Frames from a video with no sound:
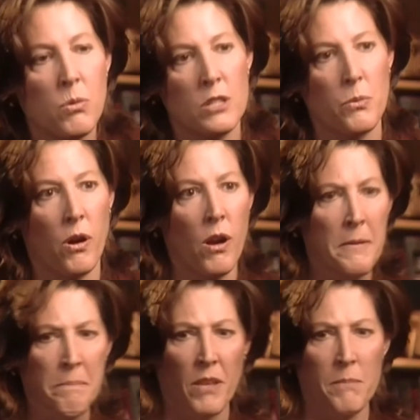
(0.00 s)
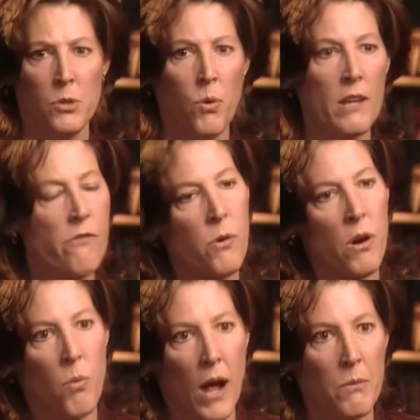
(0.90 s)
⁇ J'ai 24 ans,
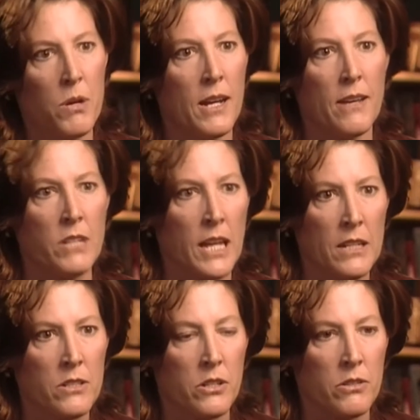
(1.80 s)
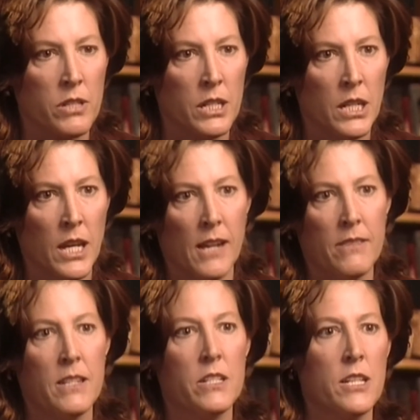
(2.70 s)
pourquoi donc est-ce que j'aurai le cancer ?⁇
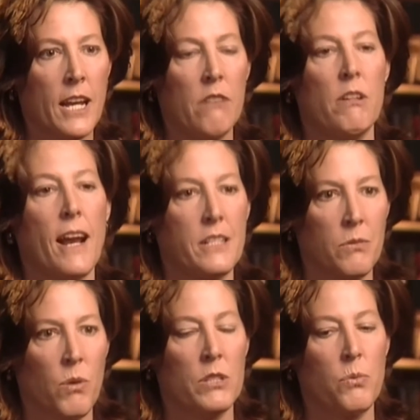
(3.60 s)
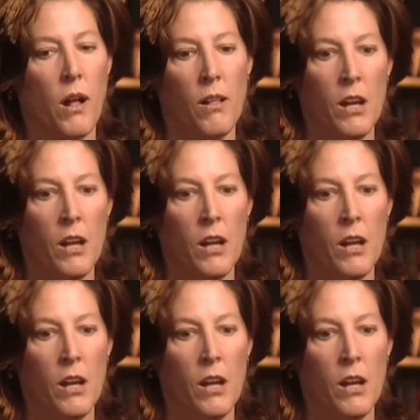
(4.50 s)
Sa réaction suivante a été de